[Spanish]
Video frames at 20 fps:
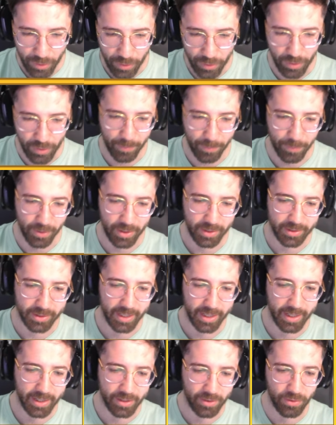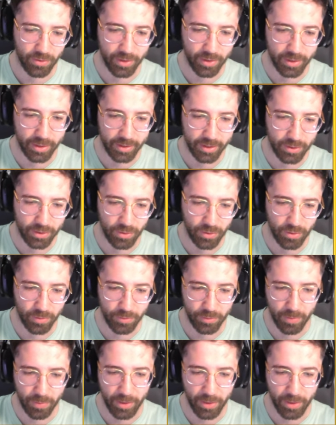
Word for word: No puede ser, ¿no? Es decir, yo, yo por